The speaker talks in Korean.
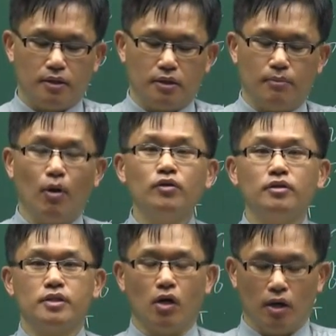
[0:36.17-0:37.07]
어,
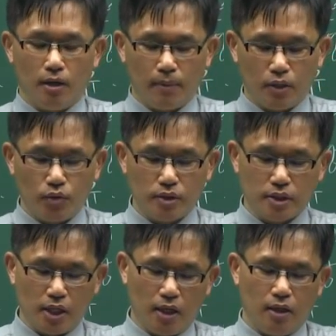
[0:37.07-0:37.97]
펀드죠. 한마디로
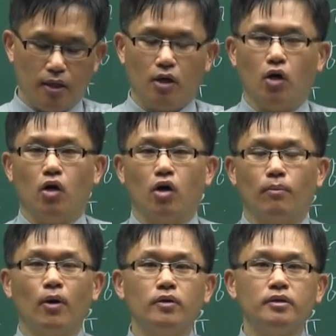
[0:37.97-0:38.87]
이제 어,
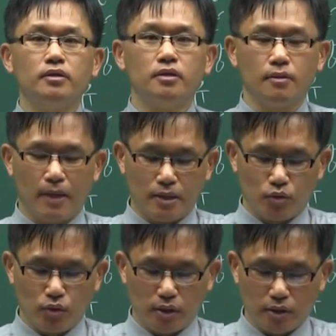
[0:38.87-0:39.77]
펀드를 팔
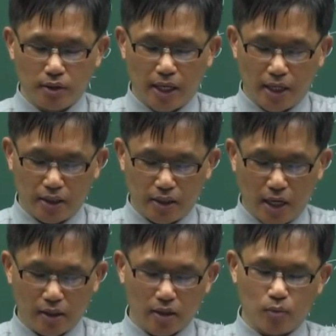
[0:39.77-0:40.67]
수 있는
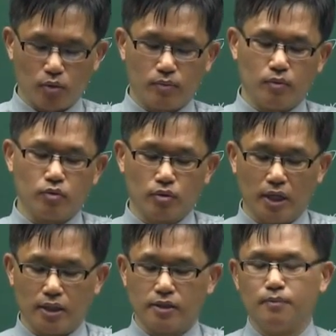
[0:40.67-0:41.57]
대행인이다. 이렇게 볼, 볼 수가
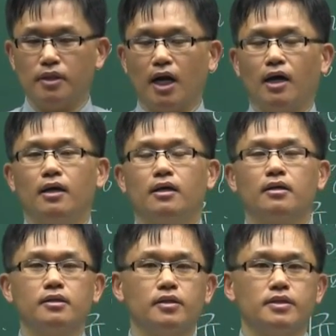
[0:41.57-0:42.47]
있겠습니다.
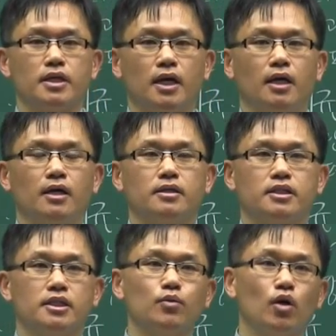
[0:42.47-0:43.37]
그래서 이제
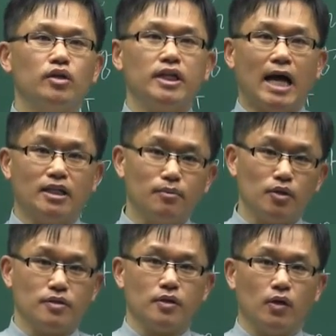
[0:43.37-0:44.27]
직원이
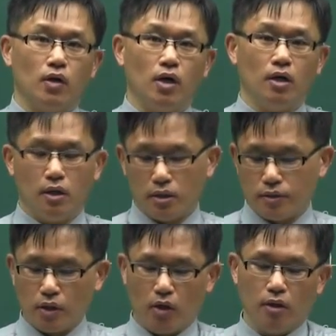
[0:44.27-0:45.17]
아니면서
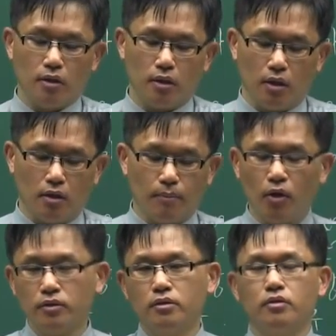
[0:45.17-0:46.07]
그쵸 어,
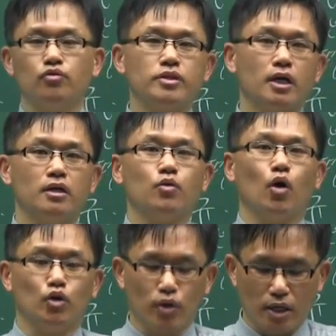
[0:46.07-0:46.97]
펀드 투자를
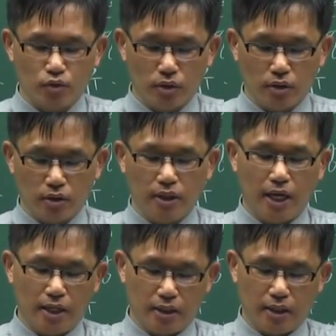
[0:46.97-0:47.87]
권유할 수 있는
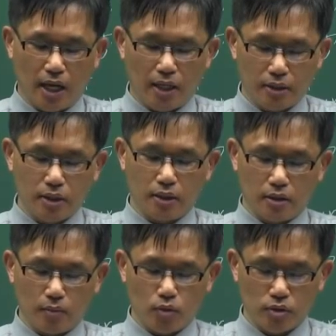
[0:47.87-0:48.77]
대행인이다. 이제
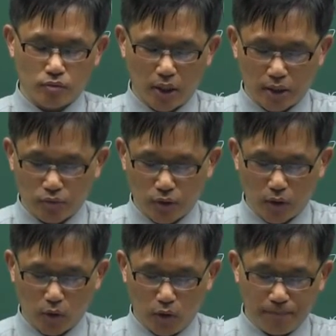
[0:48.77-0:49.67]
이렇게 볼 수가
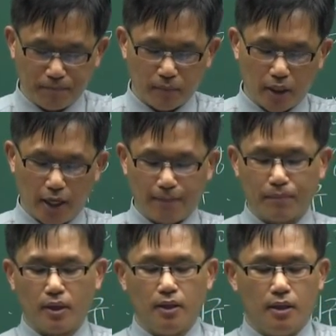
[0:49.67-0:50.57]
있고요. 예.
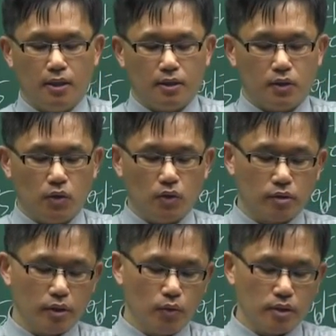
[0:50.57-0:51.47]
어,
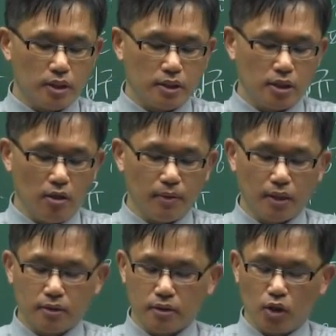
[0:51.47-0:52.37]
그리고 이제 시험
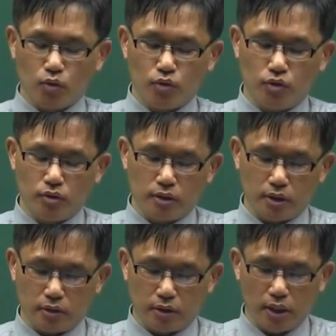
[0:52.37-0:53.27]
같은
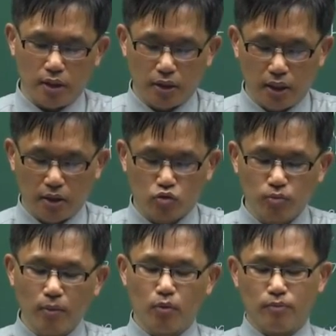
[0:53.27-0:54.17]
경우는 일년에
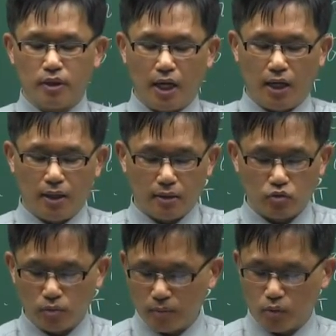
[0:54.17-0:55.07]
두 번 봅니다.
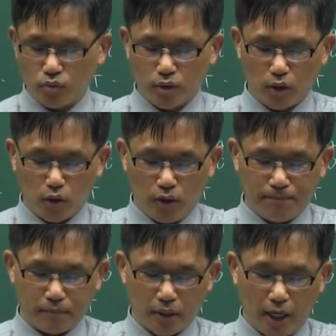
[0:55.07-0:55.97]
두 번
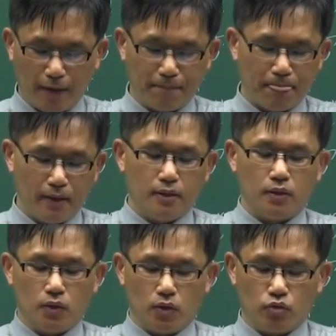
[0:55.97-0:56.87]
보고요. 예.
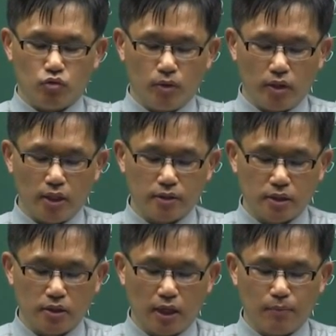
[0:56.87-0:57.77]
어, 두 번의
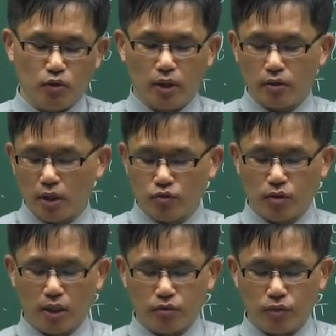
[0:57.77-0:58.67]
응시를 하면 되, 할
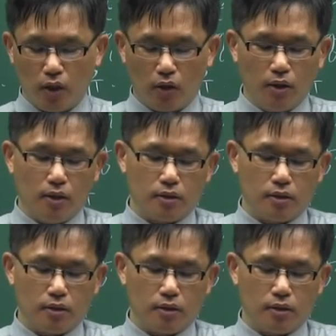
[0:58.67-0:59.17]
수가 있고요.